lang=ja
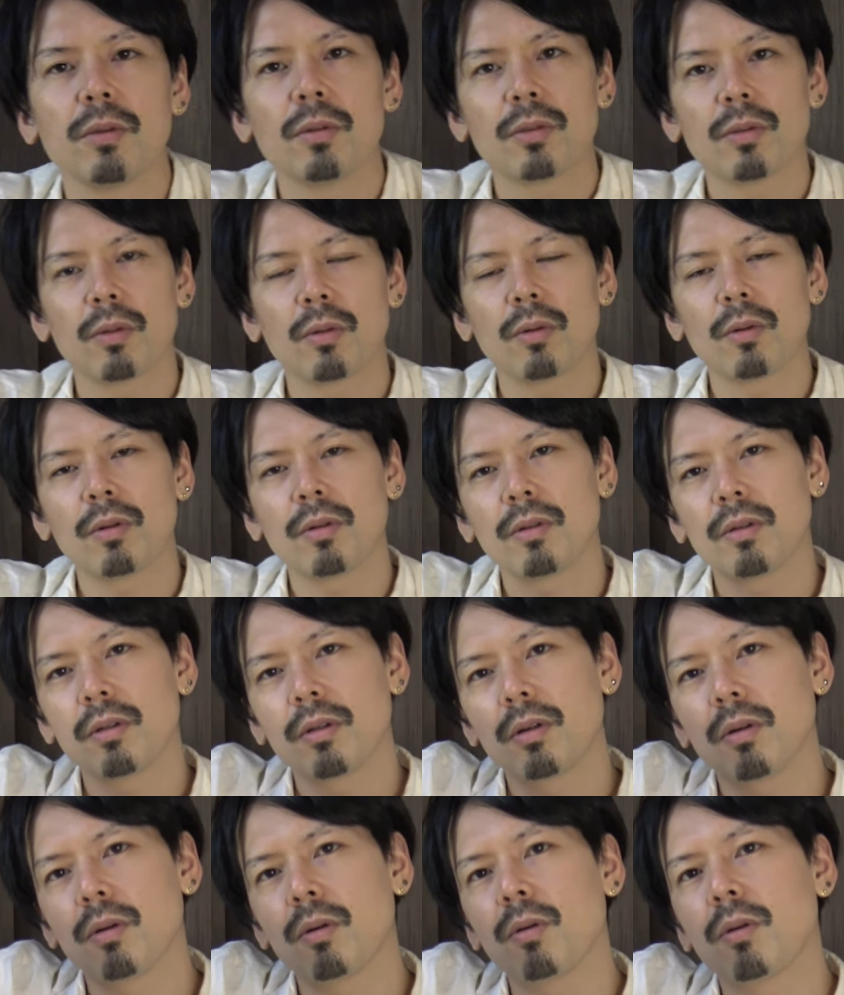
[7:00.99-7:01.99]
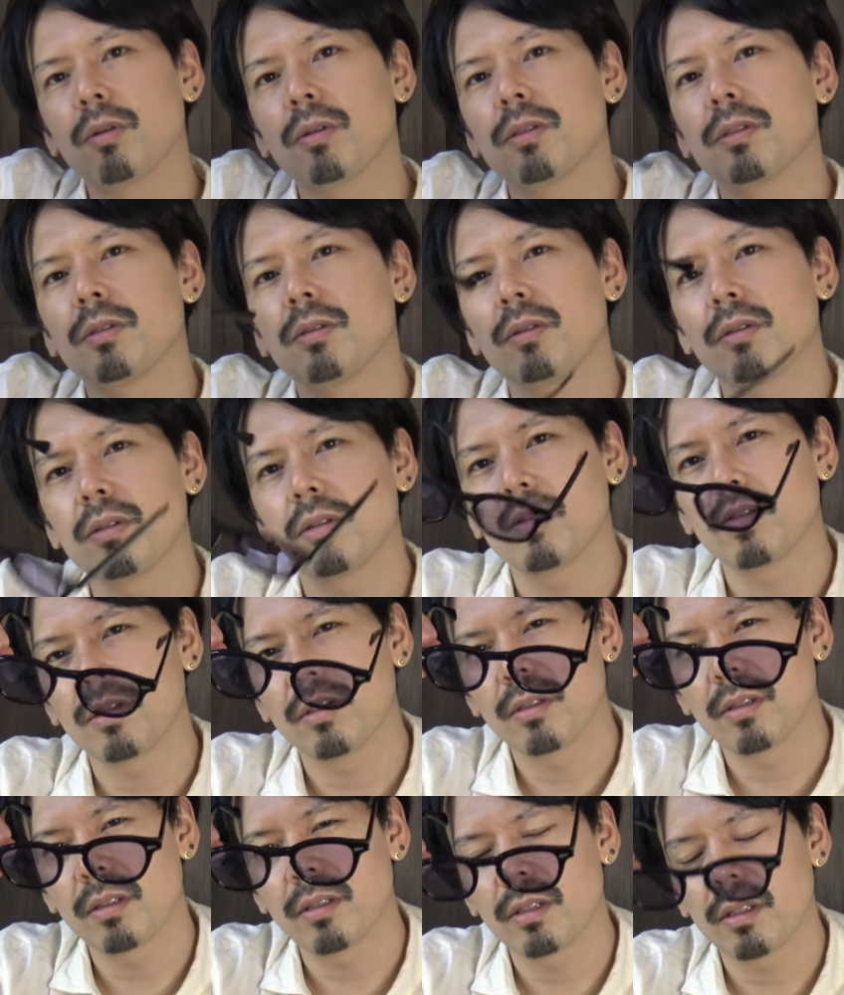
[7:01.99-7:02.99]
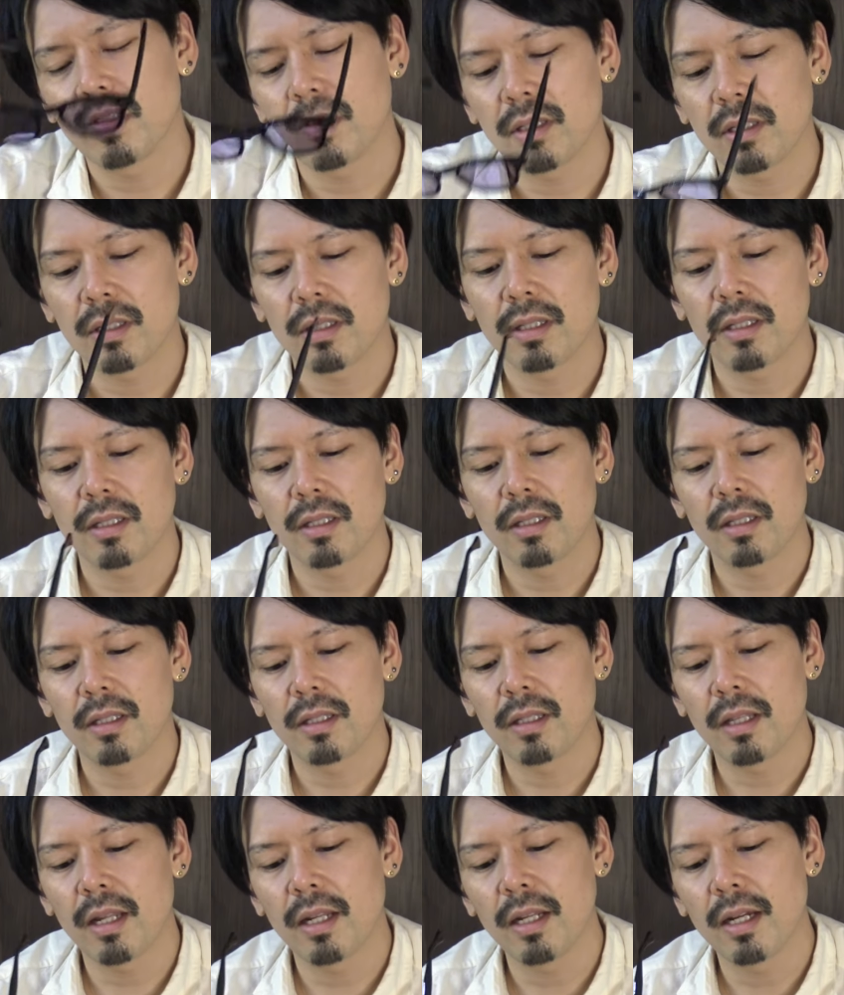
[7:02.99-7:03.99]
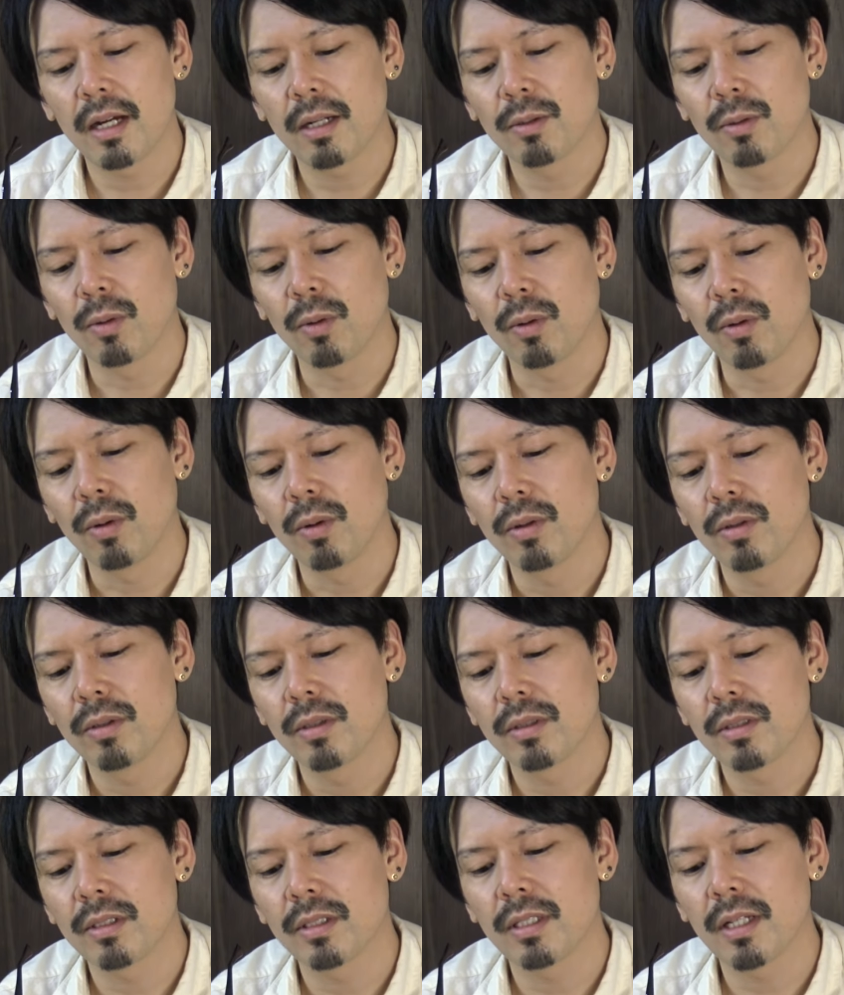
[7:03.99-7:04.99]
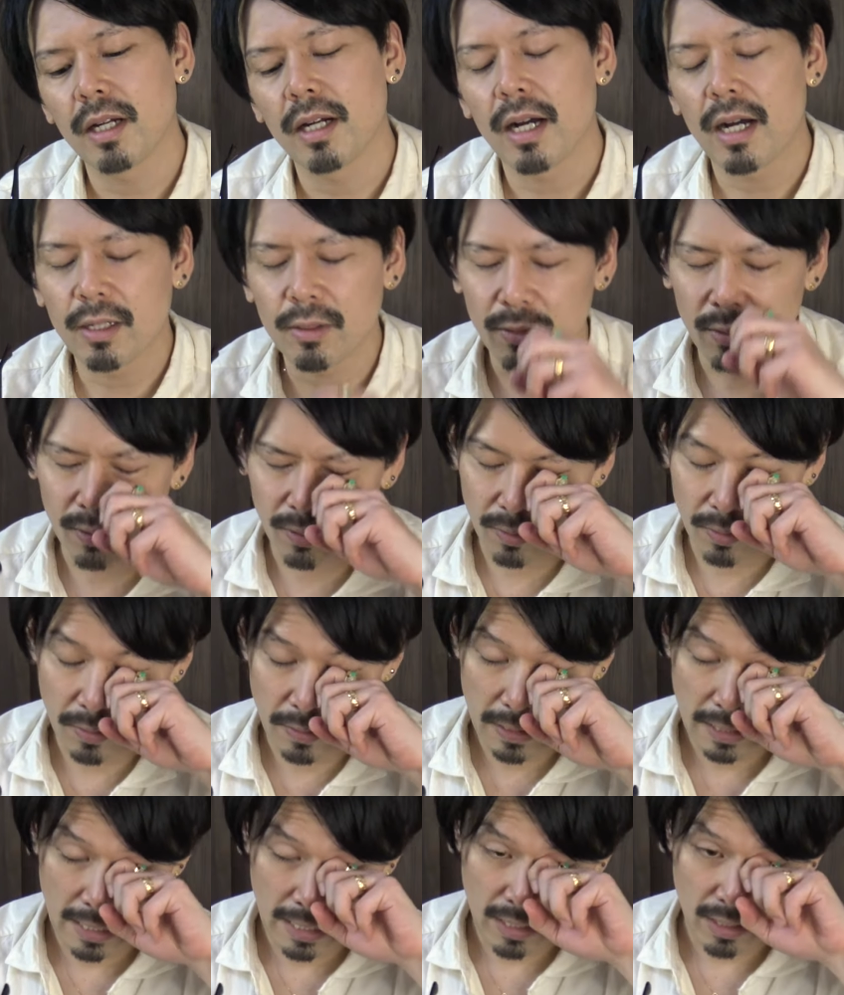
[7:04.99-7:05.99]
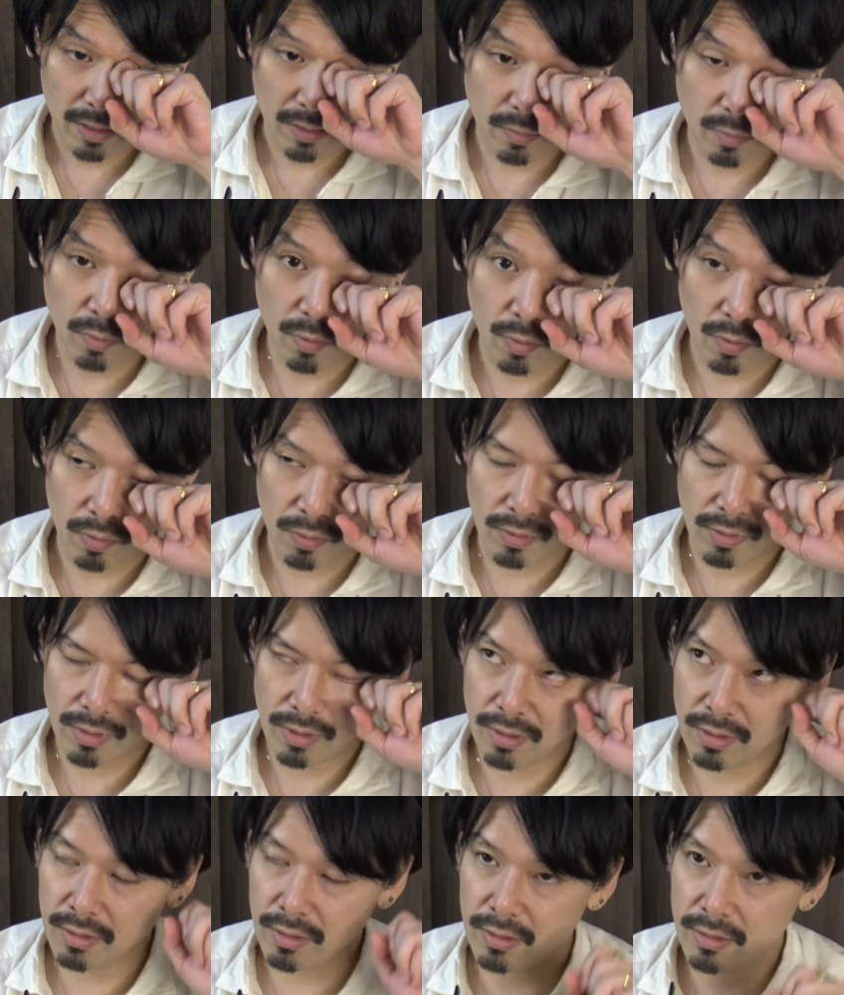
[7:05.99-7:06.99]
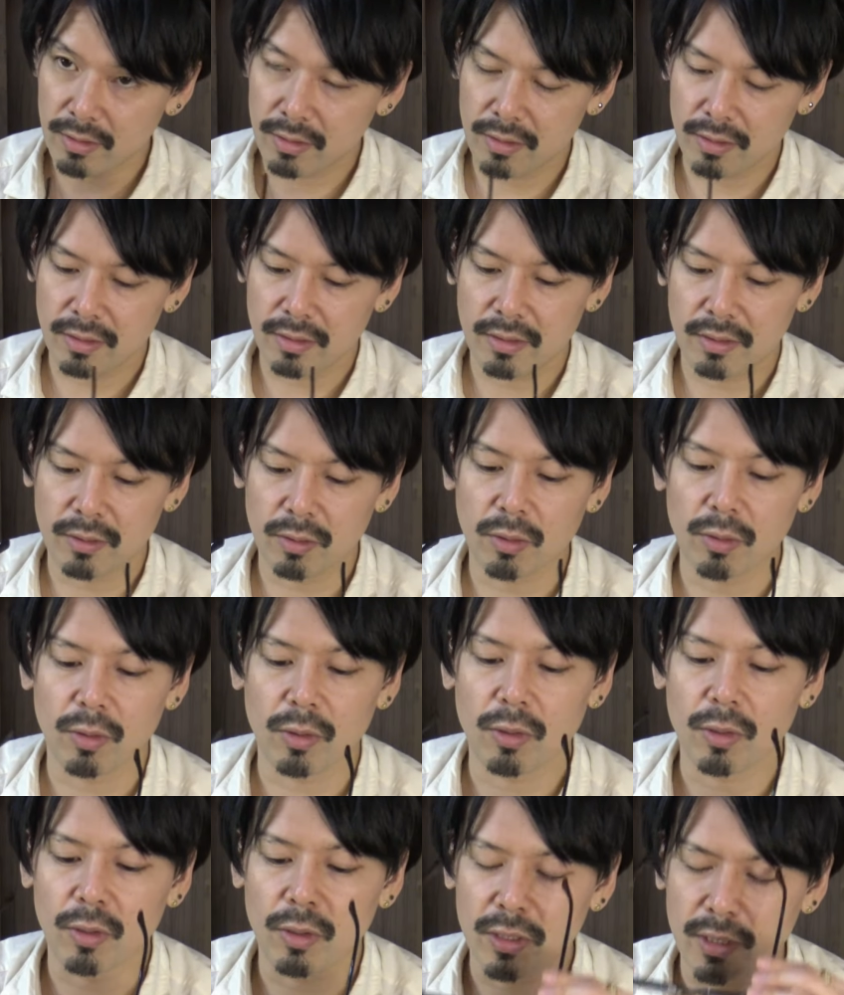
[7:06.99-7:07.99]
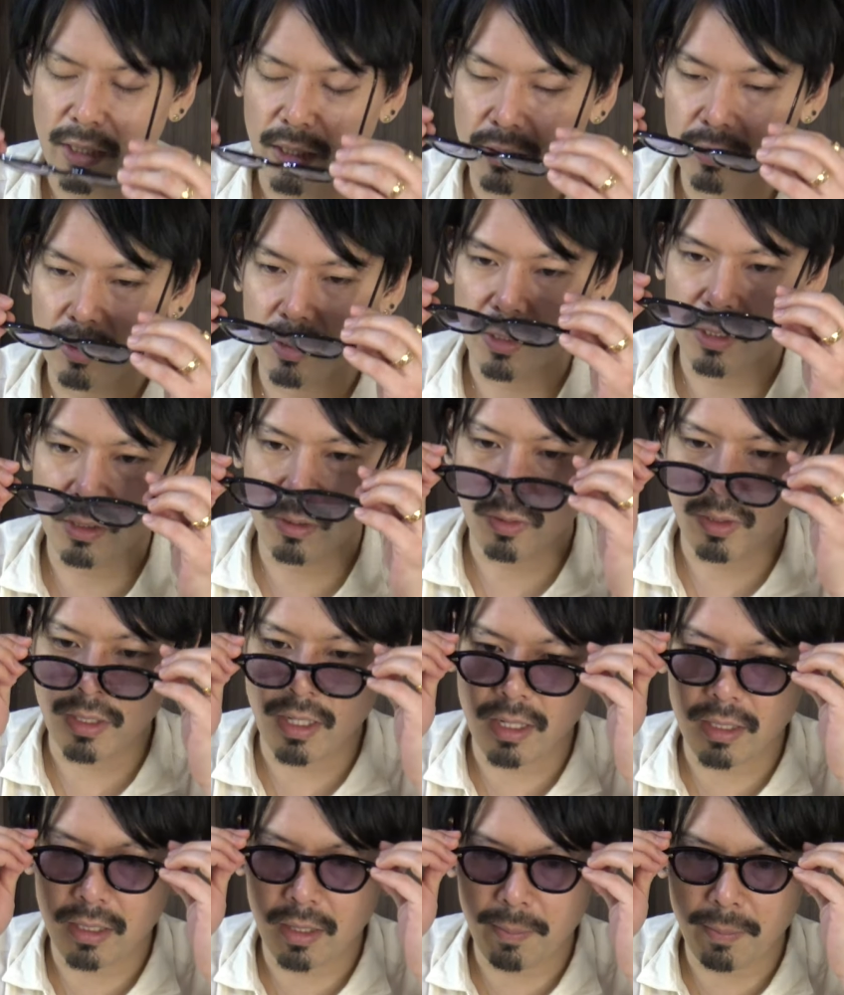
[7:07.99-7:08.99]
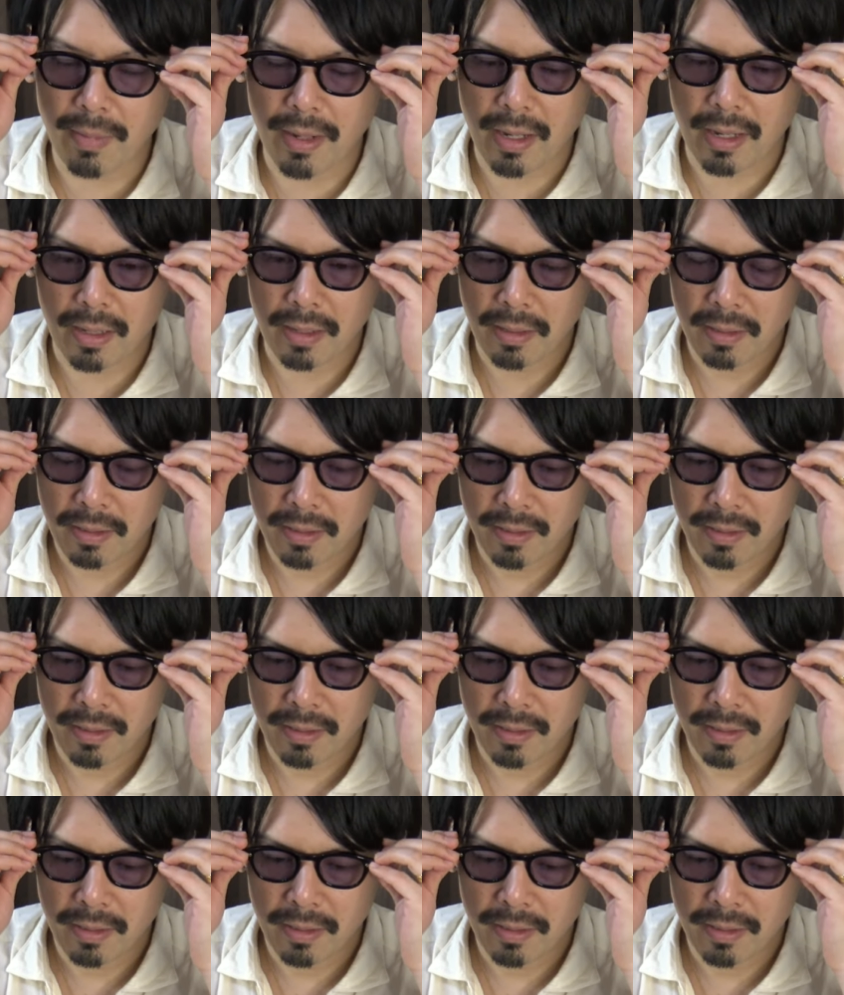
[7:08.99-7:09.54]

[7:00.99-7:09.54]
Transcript: 応その、こっちの照りがある方、ツヤがある方、を、えー、どんどんどんどん着用していくとだんだんまあ